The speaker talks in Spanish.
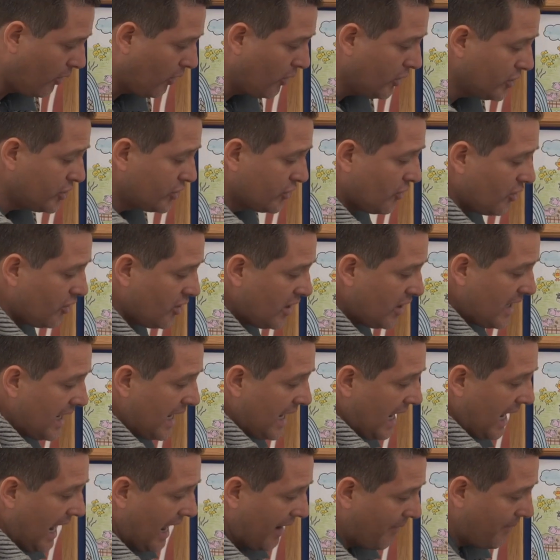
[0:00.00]
el
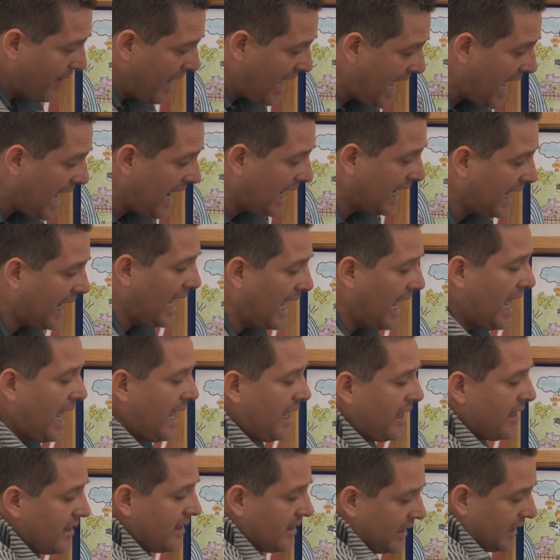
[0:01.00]
pollo, la
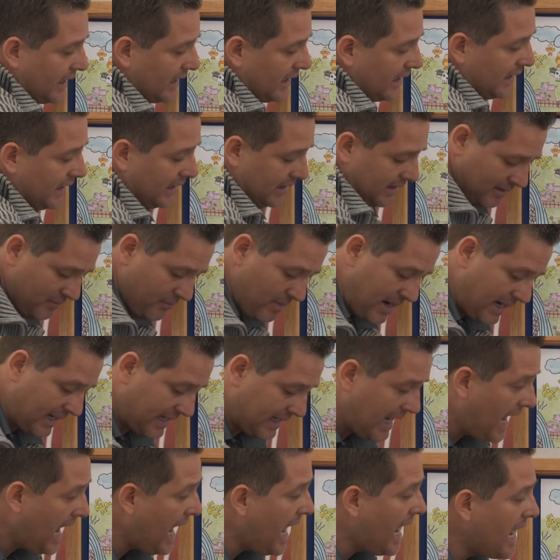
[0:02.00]
vaca, el
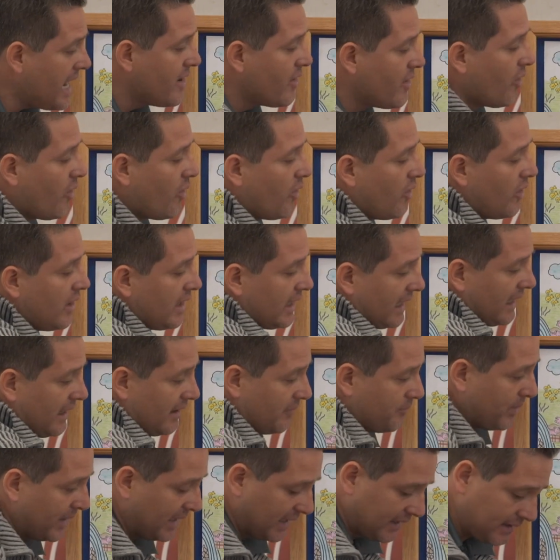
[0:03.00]
marrano,
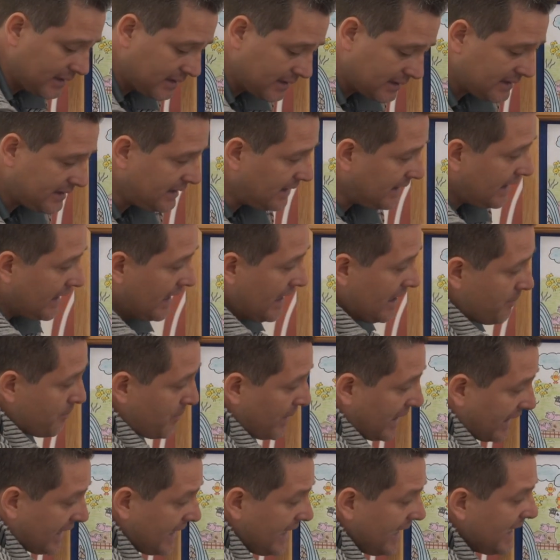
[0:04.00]
el,
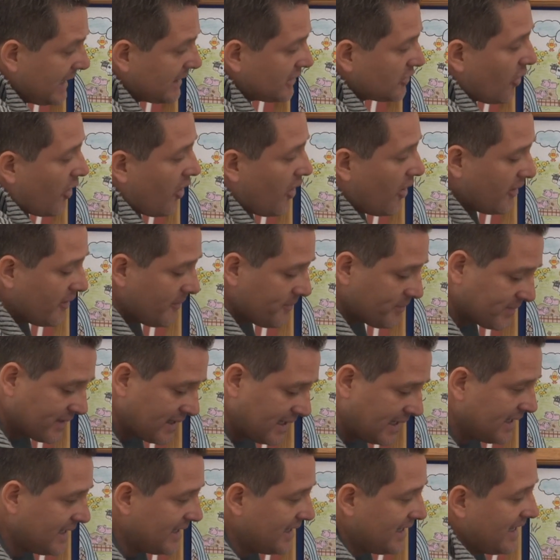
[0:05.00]

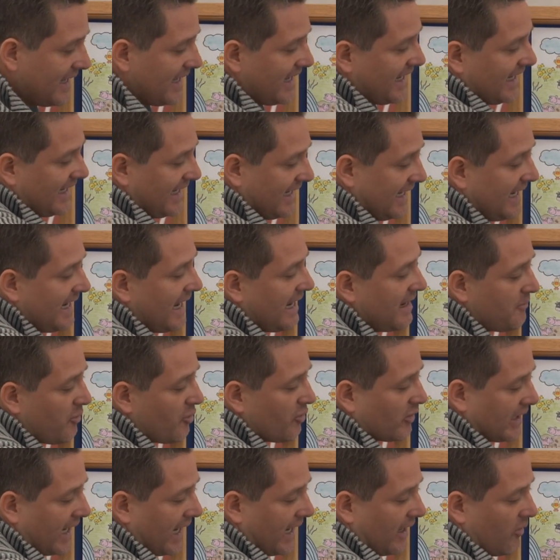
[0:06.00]
perrito y
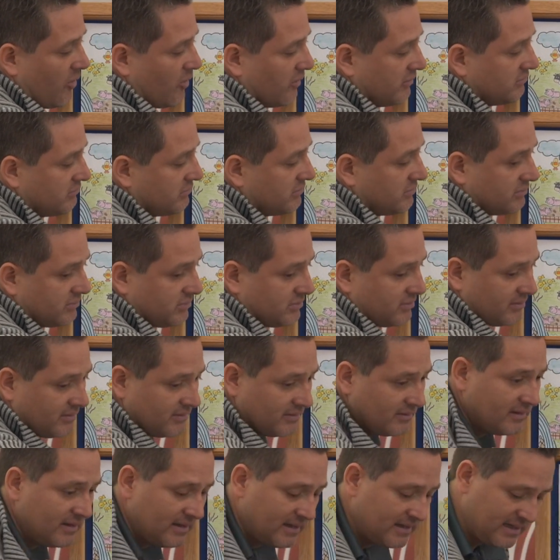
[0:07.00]
el borrego.
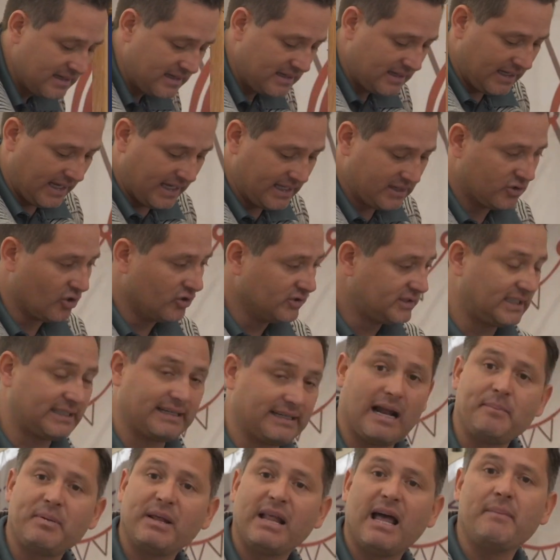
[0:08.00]

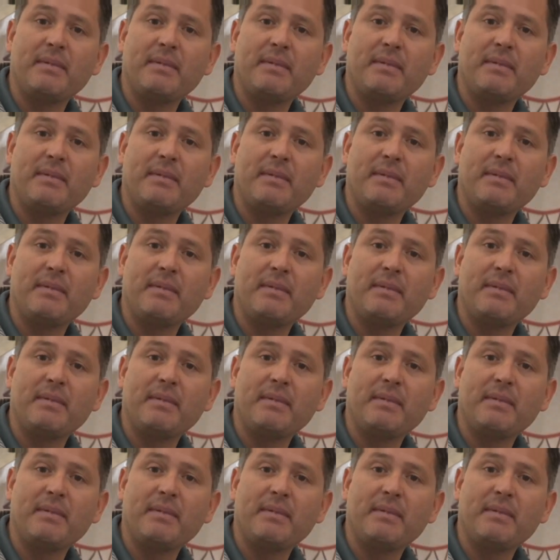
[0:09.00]
Entonces